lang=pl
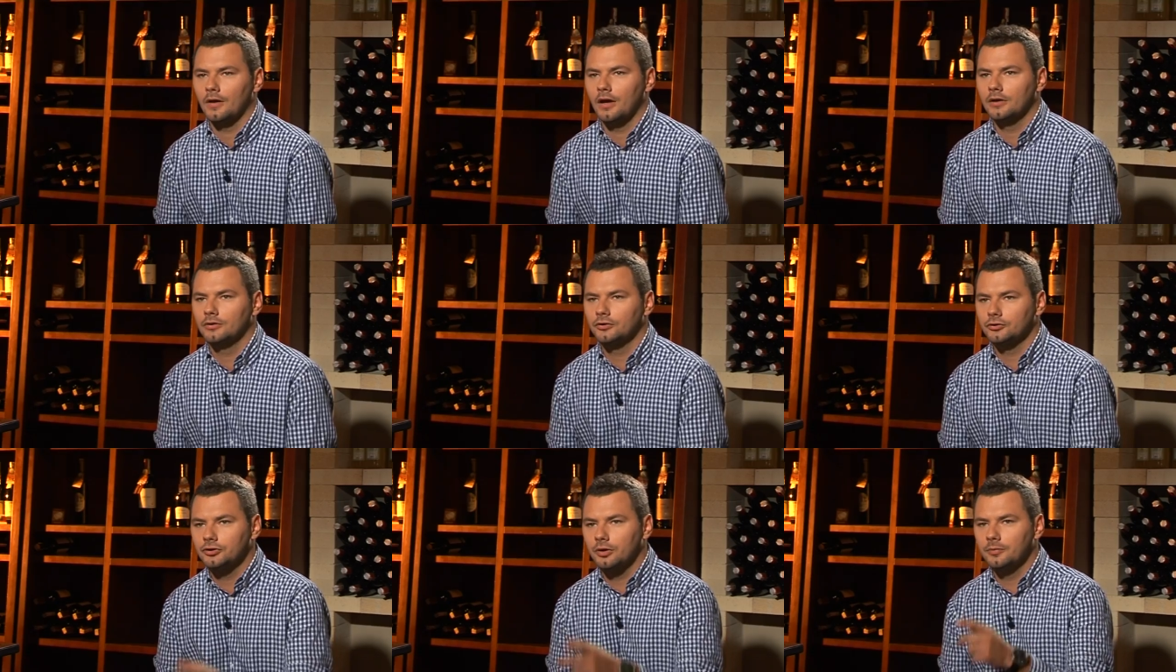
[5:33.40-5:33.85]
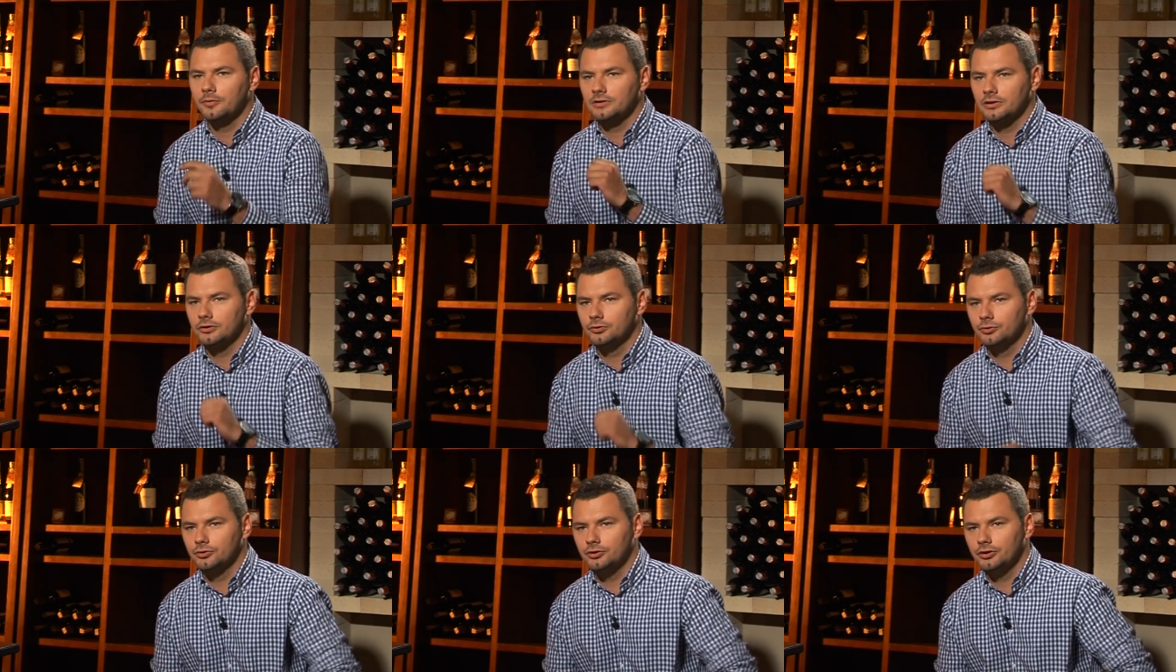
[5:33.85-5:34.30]
A jak ktoś tobie
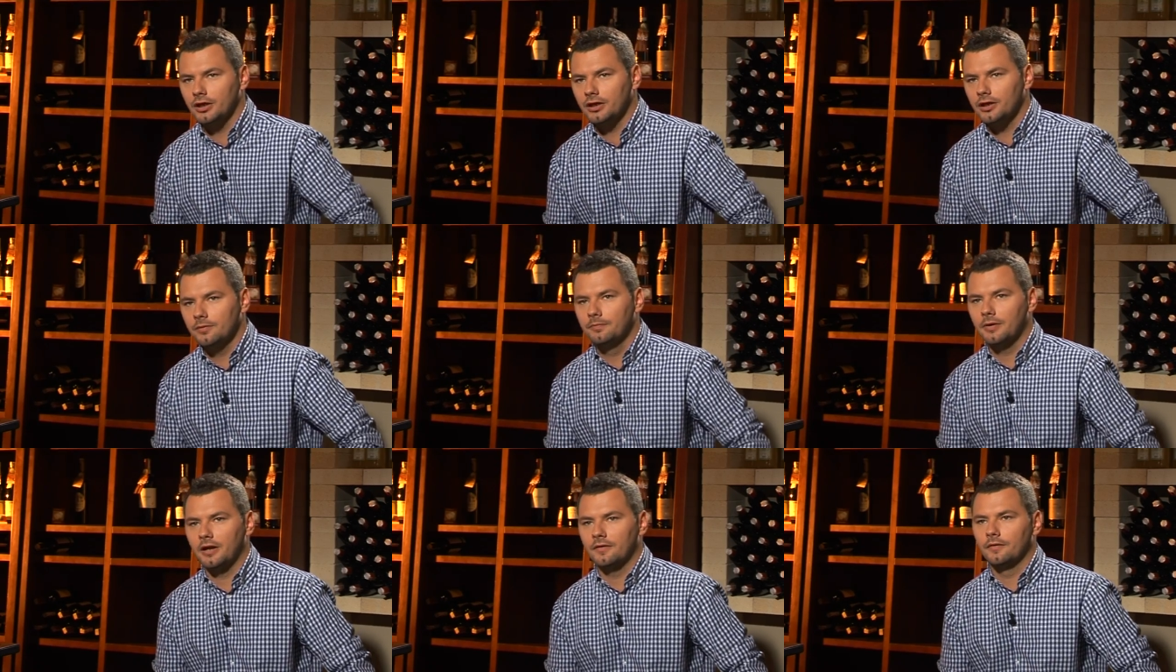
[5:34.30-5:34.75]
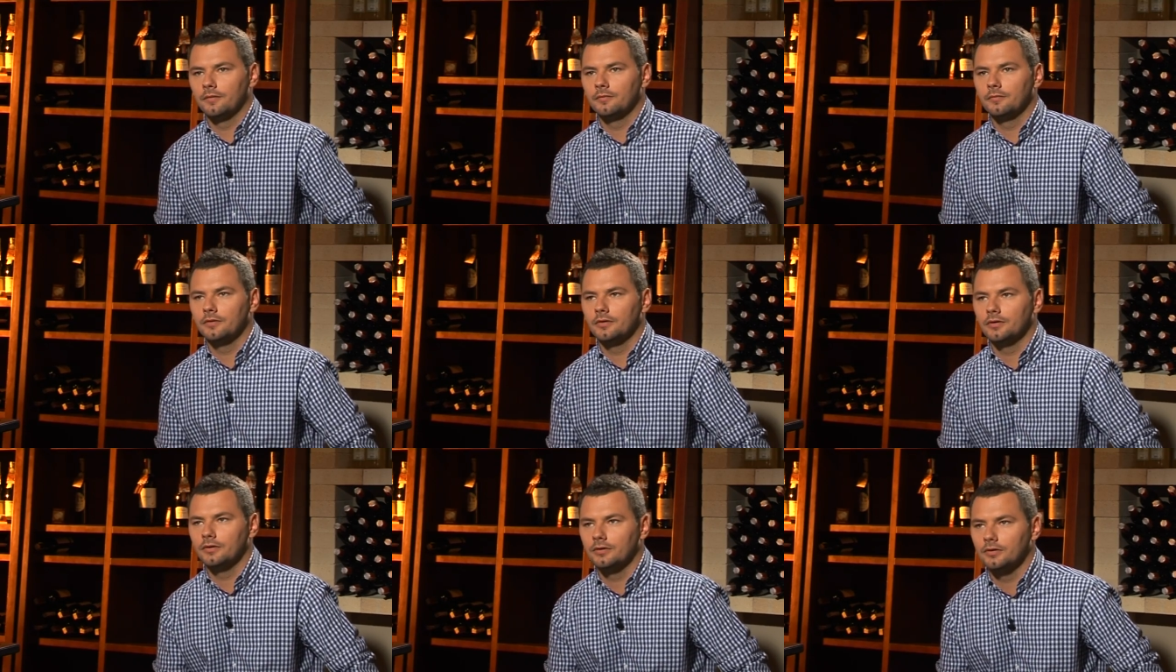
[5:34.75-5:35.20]
zarzuci, jakim
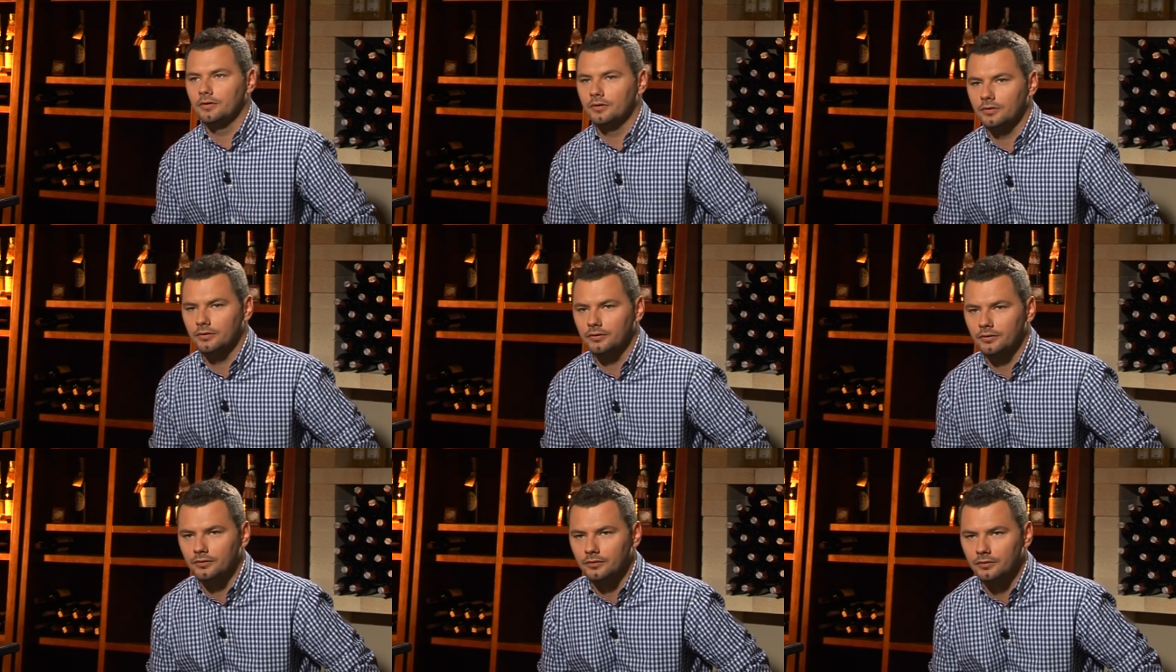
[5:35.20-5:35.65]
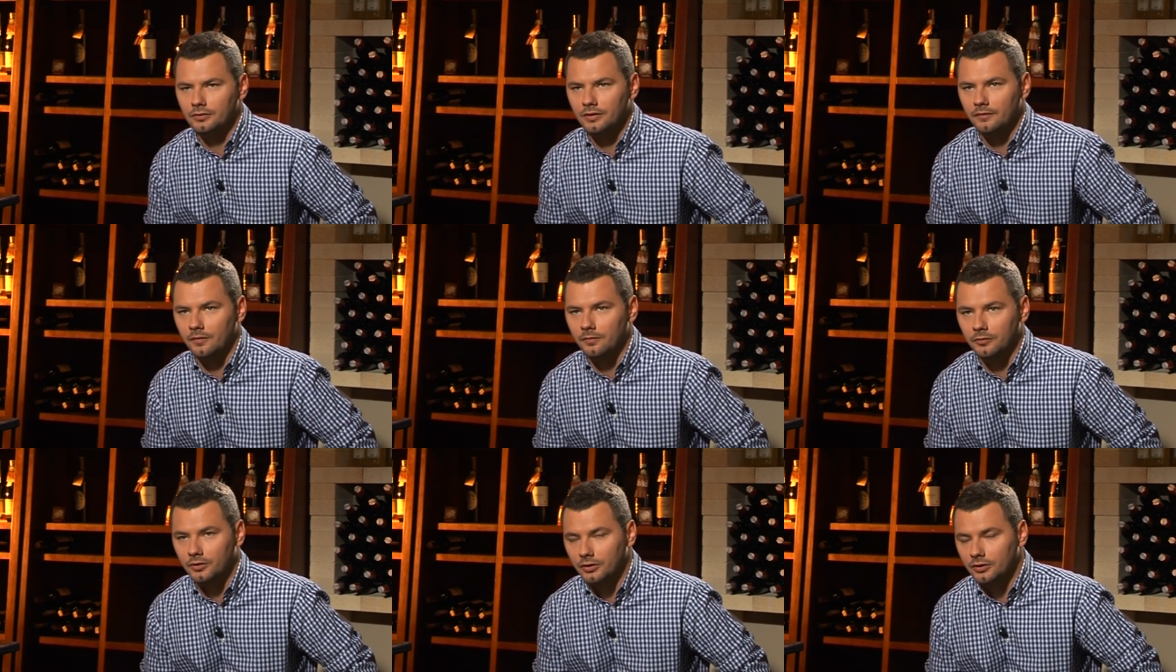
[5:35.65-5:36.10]
prawem, yy, nie
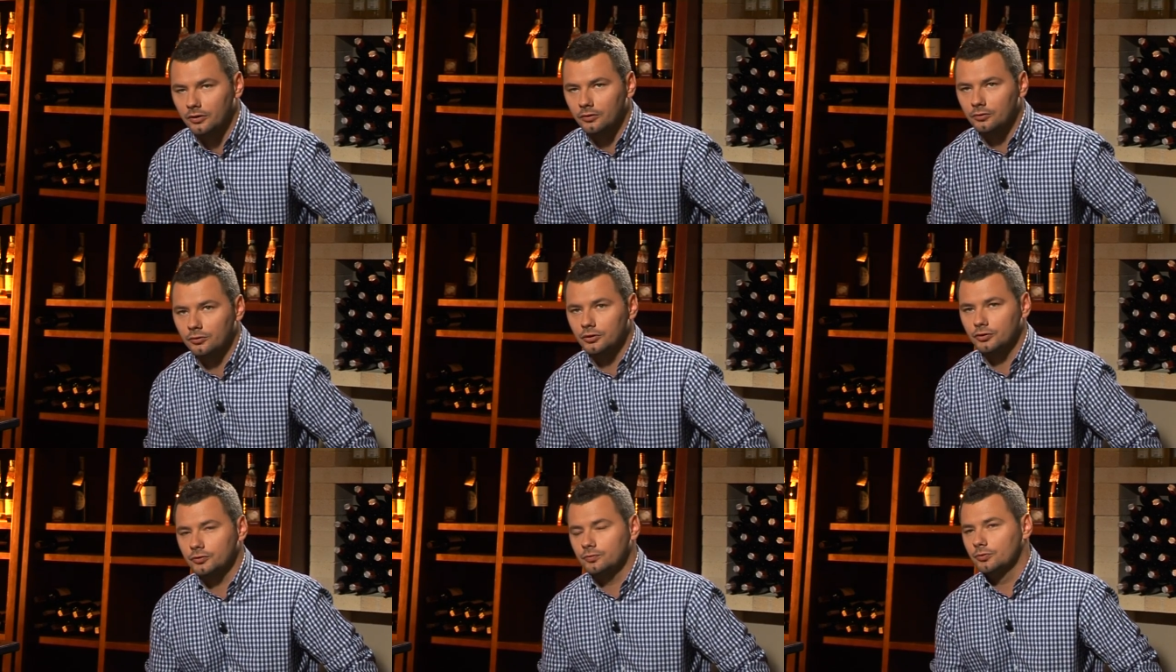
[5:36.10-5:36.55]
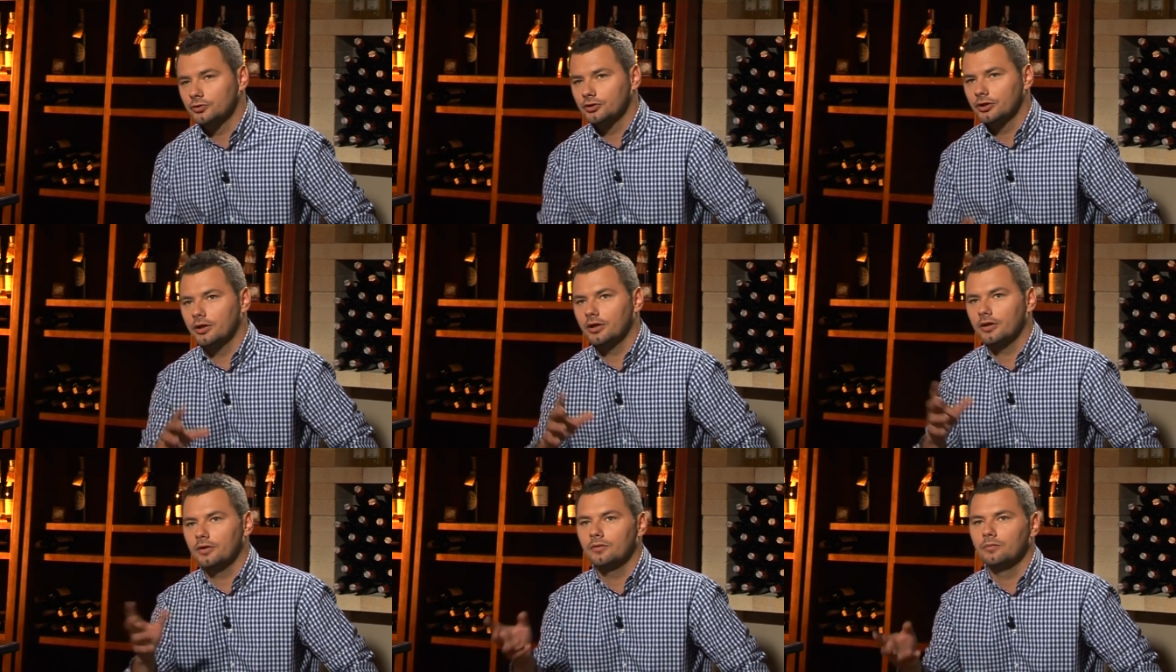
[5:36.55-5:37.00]
wiem, krytykujesz,
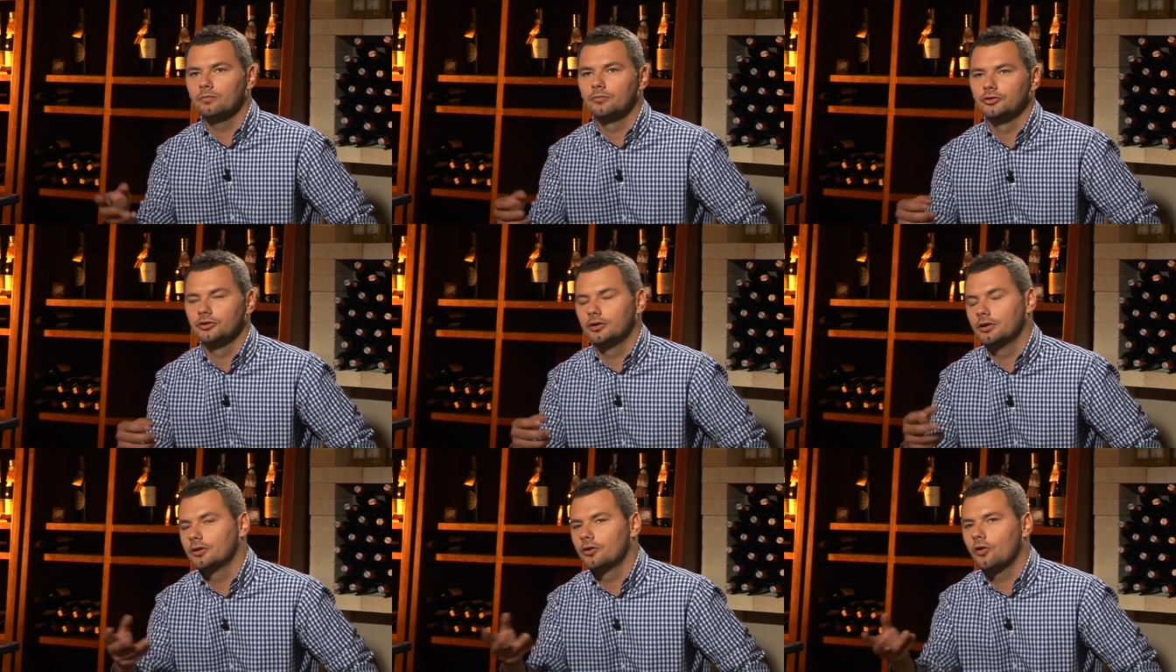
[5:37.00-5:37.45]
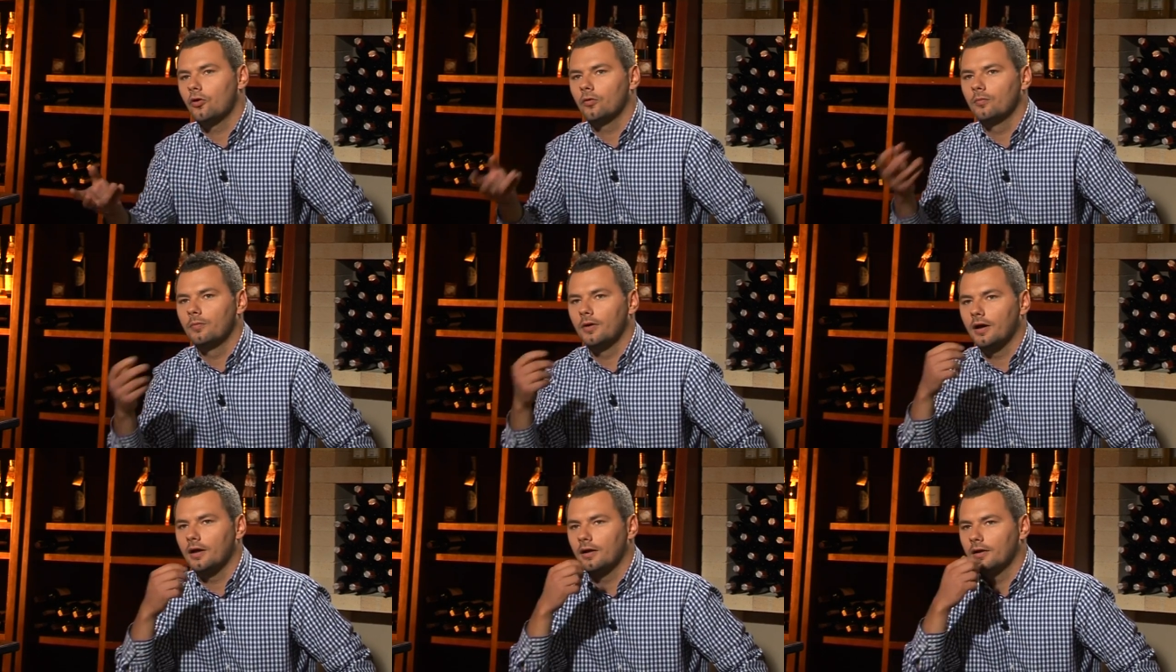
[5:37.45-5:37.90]
może nie, może nie drogę,